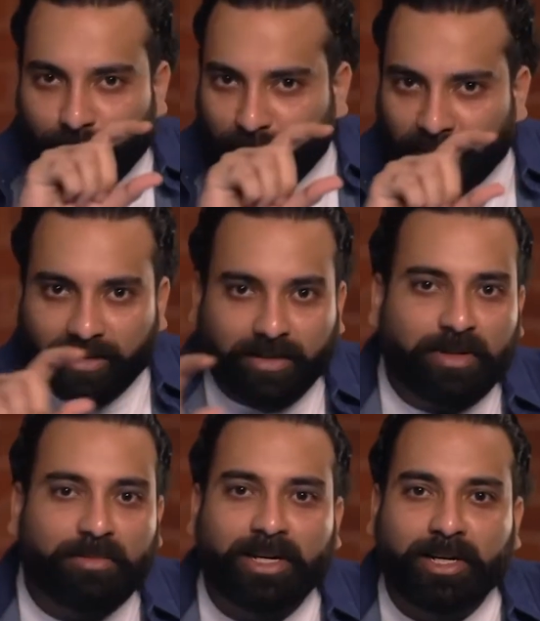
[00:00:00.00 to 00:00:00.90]
ऊपर नंबर
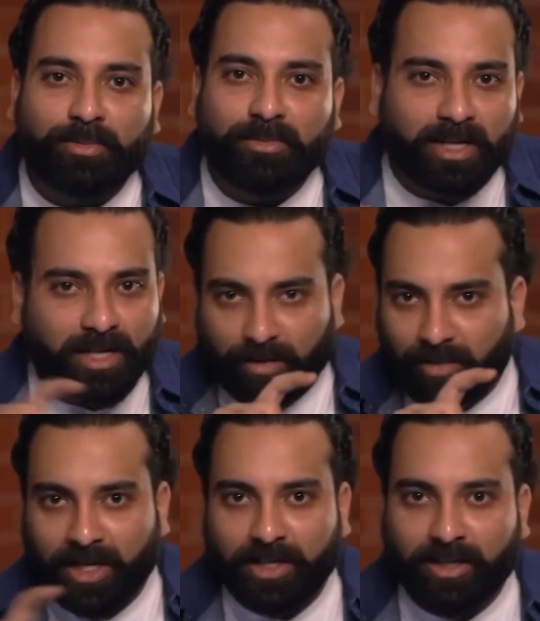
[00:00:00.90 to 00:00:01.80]
प्लेट के ऊपर मेरा नाम
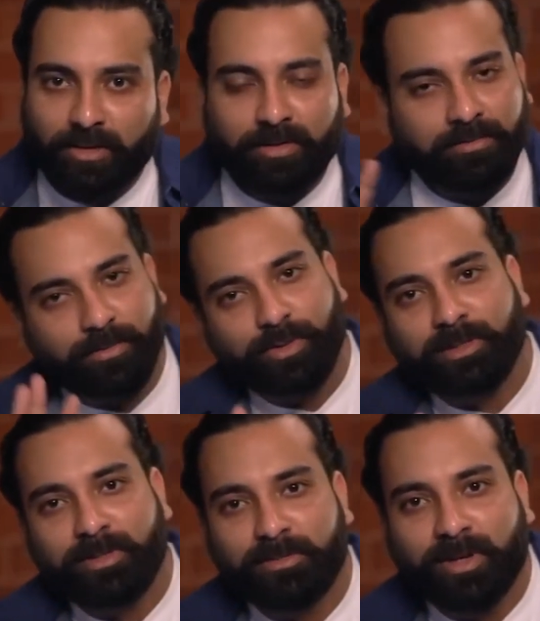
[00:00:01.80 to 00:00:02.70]
लिखा था अनुभव वो
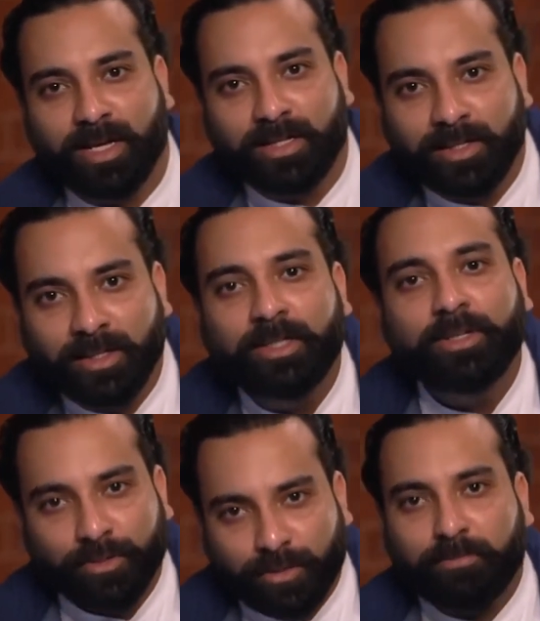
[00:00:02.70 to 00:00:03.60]
समझ में आ रहा था
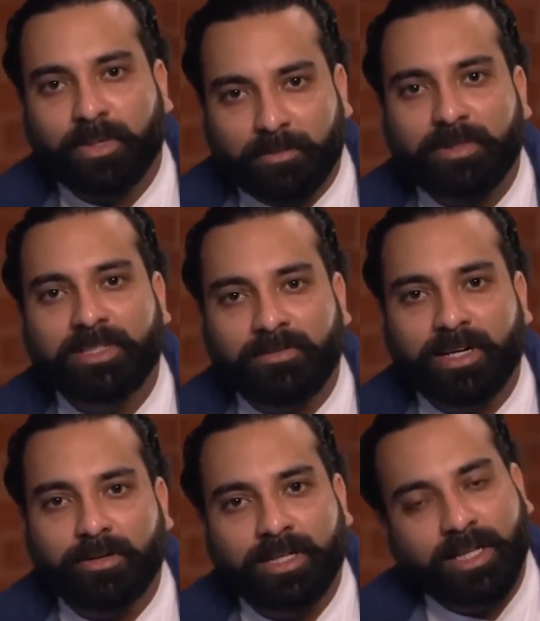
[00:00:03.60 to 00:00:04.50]
तो पर्पज
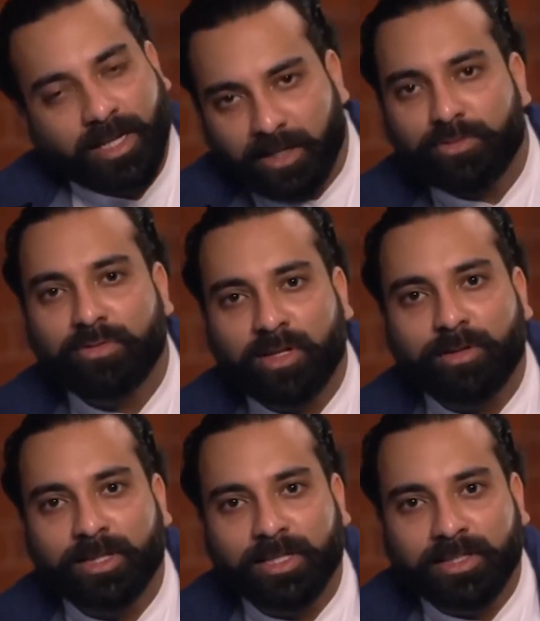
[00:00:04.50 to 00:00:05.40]
डिफीट हो रहा था लेकिन सुंदर
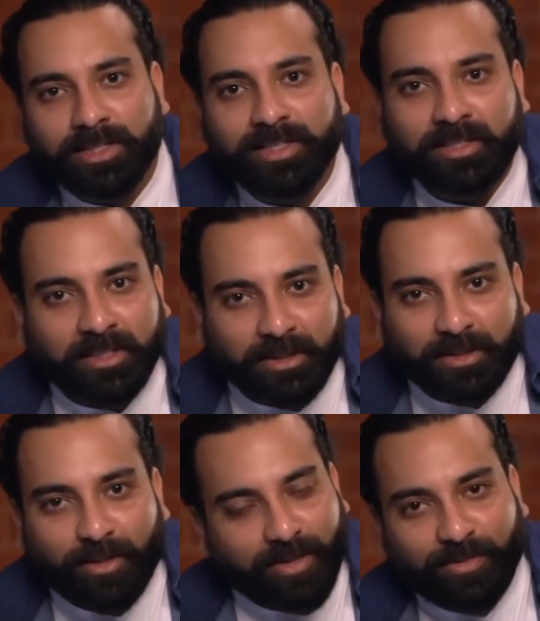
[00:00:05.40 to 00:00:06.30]
बात लग रही थी
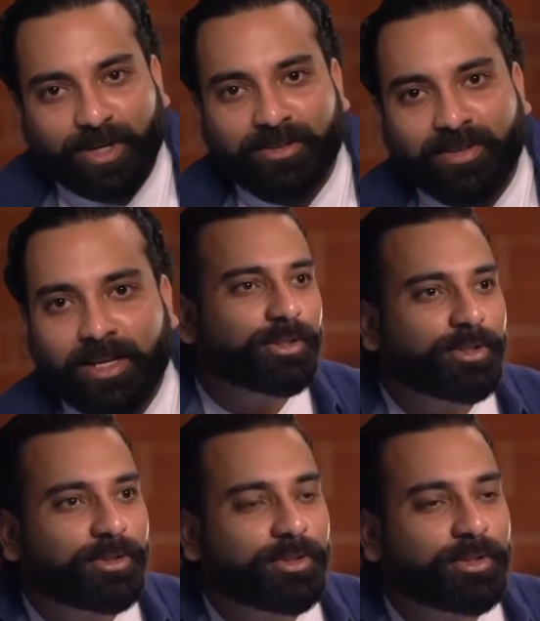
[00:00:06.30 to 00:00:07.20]
तो हमने वो लगवाई
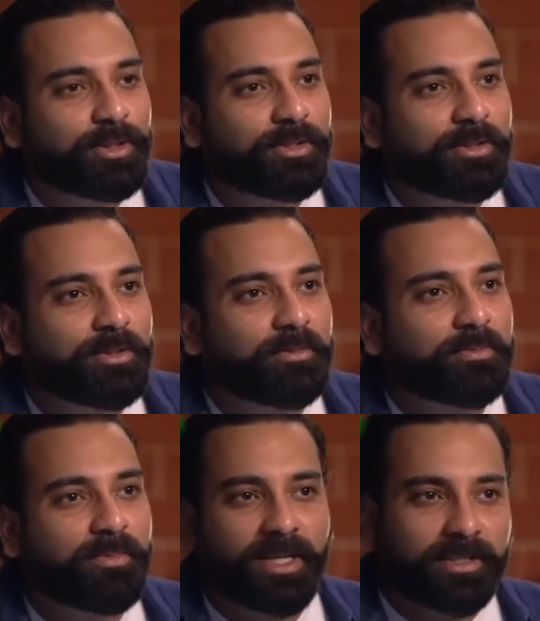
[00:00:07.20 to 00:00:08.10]
तो
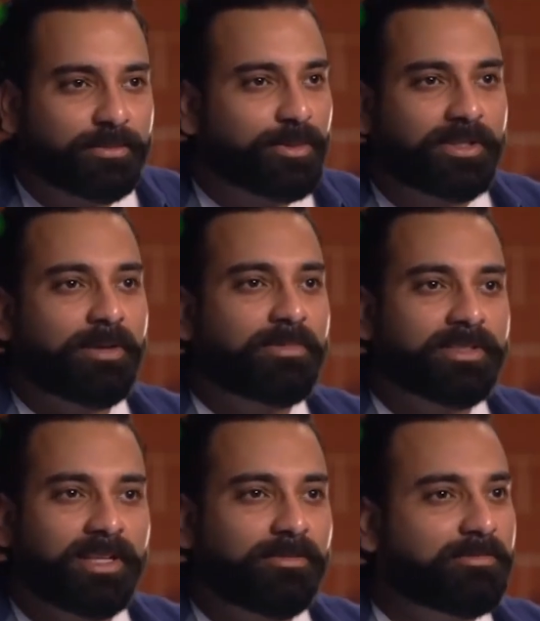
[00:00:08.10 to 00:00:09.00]
मेरे स्पोर्ट्स कैप्टन
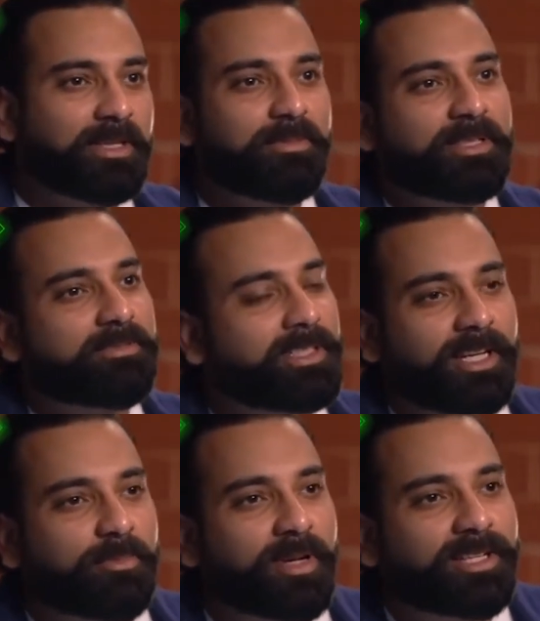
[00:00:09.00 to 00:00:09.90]
साहब मेरे बेस्ट फ्रेंड
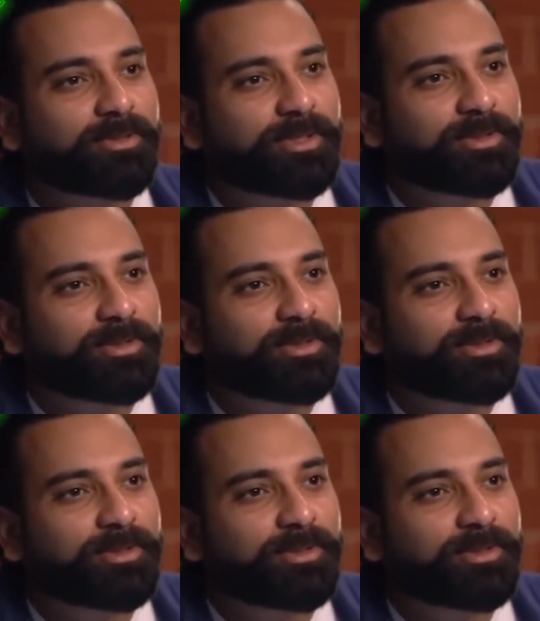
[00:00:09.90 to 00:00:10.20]
घर पे आए सुबह